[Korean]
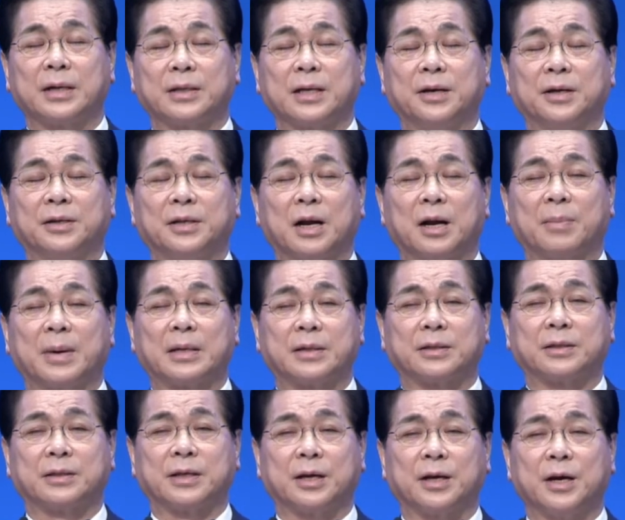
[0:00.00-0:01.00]
때, 은혜를 받을
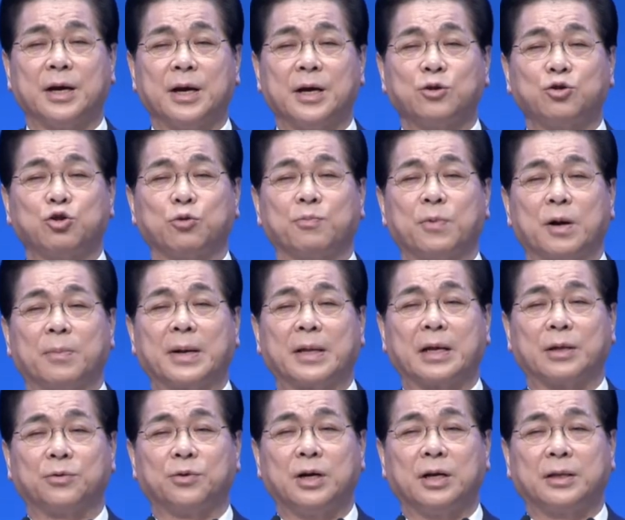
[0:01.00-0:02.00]
때, 축복을
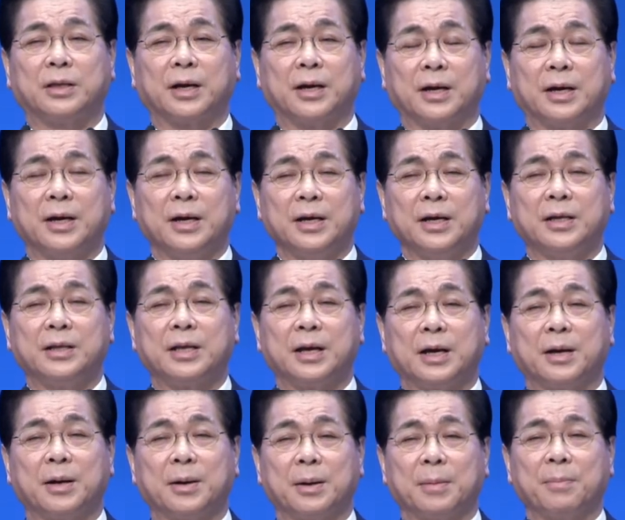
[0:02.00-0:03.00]
받아 누릴 때,
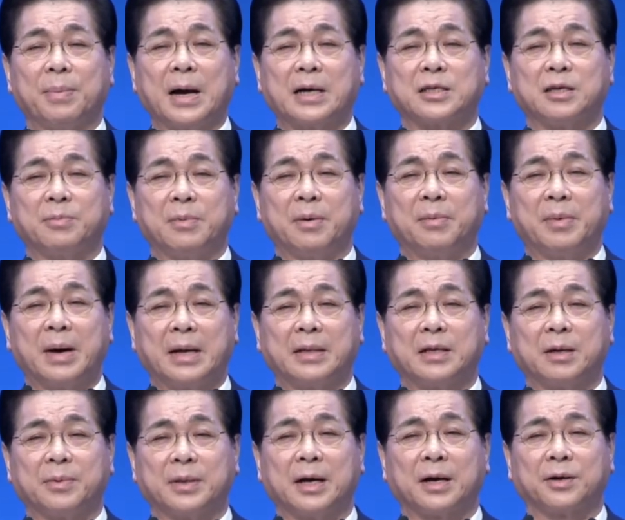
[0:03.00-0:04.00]
이때 방심하면 안
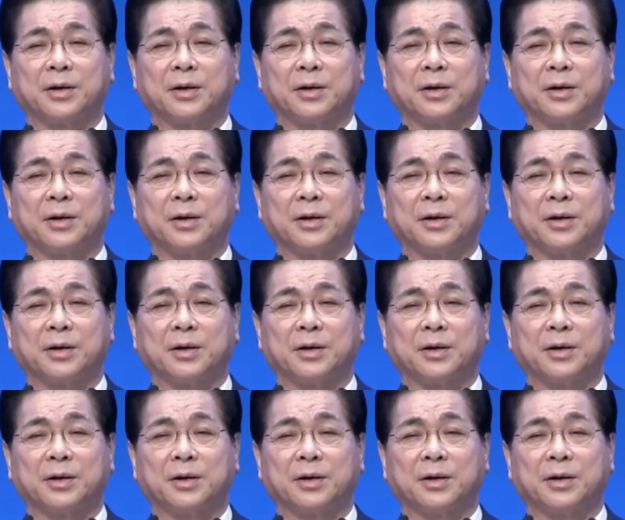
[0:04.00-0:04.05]
됩니다.